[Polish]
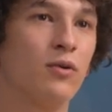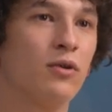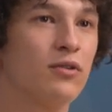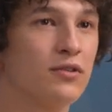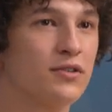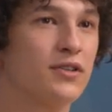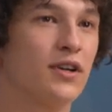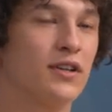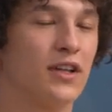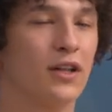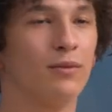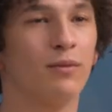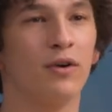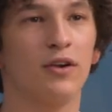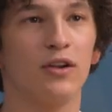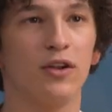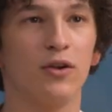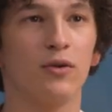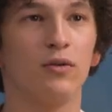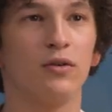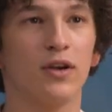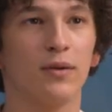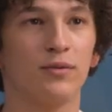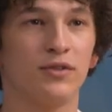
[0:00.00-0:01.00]
łączy Adama i
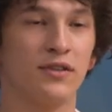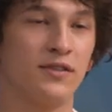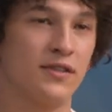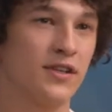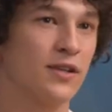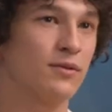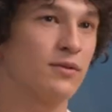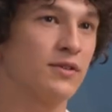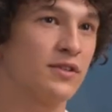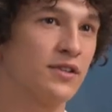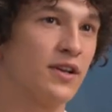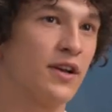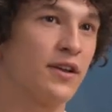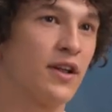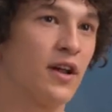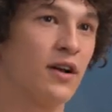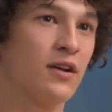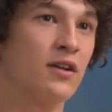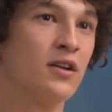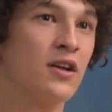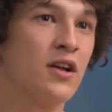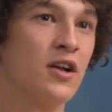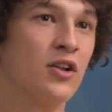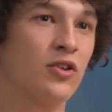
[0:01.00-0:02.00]
Julkę przez cały serial.